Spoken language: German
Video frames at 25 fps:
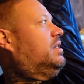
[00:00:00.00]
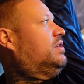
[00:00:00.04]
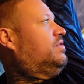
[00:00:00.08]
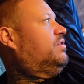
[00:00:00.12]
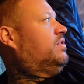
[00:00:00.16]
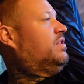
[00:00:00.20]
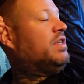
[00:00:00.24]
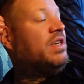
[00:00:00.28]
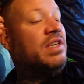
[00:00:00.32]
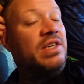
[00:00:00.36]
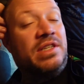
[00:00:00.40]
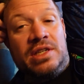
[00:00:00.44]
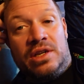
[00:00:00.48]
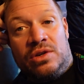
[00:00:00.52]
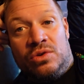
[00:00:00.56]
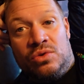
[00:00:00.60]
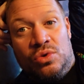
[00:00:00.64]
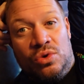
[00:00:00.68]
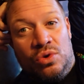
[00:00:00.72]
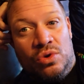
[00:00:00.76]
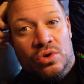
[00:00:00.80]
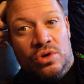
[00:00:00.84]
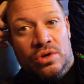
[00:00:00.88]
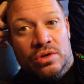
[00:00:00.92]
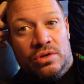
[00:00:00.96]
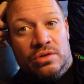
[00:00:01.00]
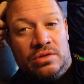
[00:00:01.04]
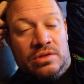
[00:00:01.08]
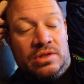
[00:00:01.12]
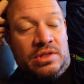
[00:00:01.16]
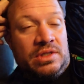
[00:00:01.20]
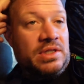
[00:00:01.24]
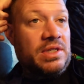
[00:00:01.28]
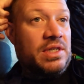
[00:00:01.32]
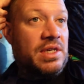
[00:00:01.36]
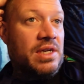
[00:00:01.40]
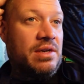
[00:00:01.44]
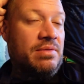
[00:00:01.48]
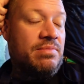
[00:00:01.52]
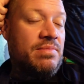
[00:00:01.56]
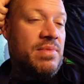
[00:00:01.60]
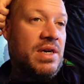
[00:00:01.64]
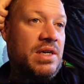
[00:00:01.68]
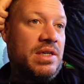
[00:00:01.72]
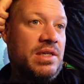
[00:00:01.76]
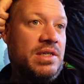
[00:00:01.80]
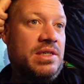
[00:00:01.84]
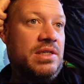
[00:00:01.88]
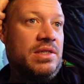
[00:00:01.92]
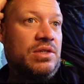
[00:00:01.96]
Deswegen gehe ich dann hoch und dann
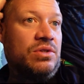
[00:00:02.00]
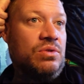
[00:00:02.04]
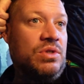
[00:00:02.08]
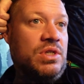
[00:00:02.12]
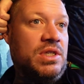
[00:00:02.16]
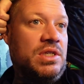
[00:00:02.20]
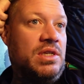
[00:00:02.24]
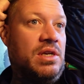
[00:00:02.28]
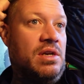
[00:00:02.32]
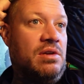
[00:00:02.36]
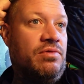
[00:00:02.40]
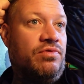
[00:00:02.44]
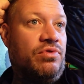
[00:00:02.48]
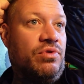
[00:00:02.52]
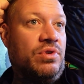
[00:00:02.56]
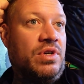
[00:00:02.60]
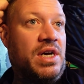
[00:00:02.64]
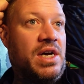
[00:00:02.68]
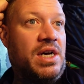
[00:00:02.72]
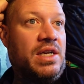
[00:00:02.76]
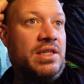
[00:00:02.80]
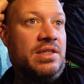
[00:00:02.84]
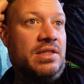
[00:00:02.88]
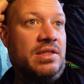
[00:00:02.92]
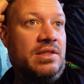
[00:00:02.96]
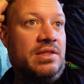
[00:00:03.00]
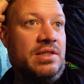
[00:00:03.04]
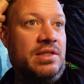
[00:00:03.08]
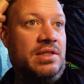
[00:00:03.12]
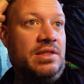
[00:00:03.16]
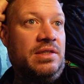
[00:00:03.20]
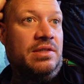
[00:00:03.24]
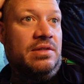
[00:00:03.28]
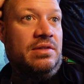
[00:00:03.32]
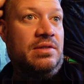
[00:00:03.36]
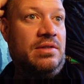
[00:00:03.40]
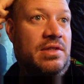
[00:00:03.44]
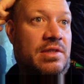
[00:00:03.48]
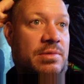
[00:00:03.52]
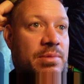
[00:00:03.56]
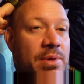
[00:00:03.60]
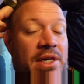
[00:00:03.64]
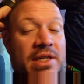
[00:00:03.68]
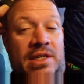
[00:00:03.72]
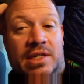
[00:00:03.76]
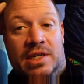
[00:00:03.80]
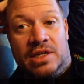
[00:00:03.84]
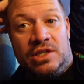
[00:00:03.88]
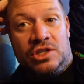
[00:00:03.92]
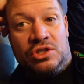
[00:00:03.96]
mache ich hier so die Telefonate, die
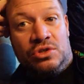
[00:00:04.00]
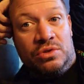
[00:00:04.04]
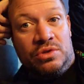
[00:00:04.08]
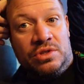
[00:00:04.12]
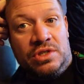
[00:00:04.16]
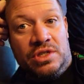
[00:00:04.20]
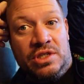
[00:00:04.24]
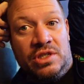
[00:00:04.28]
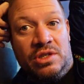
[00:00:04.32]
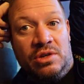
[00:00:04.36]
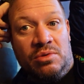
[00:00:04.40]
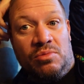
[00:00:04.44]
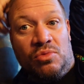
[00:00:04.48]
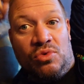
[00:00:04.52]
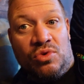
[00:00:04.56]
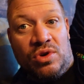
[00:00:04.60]
zwei, drei Stück, die ich im